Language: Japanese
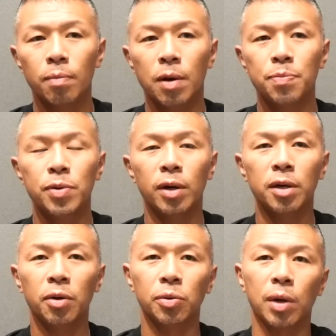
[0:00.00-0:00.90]
まあ
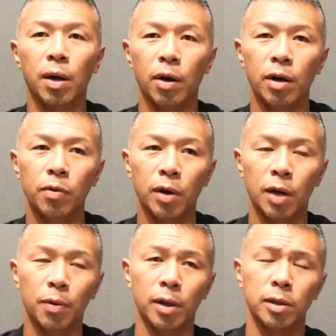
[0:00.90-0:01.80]
ブアカオとか
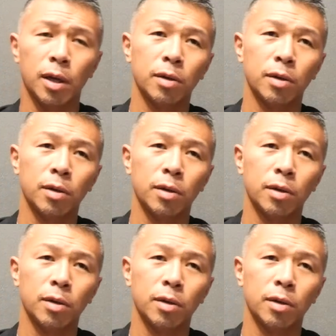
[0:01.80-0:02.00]
は、まあ、